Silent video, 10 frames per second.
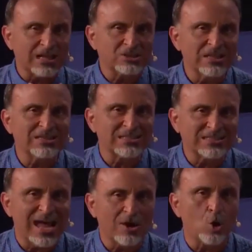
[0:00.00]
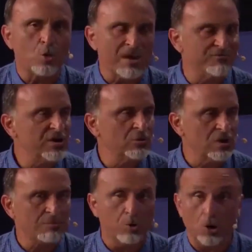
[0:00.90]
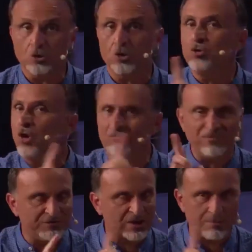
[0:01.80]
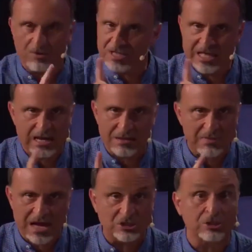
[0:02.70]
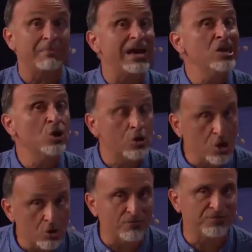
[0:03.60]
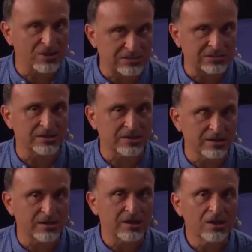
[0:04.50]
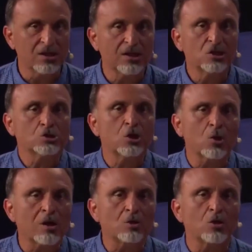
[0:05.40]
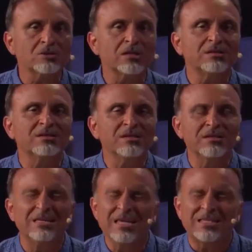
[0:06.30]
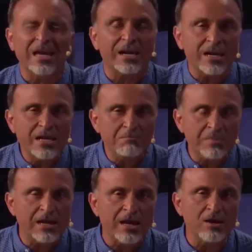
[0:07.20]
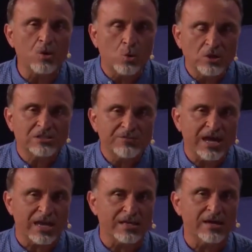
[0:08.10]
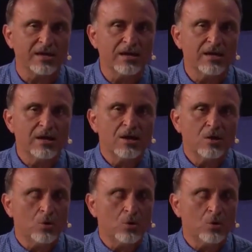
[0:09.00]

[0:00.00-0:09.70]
se la gente sa come avviene un aborto, non vi faremo vedere le immagini, ma io le ho viste, sono qualcosa di terribile in cui si vede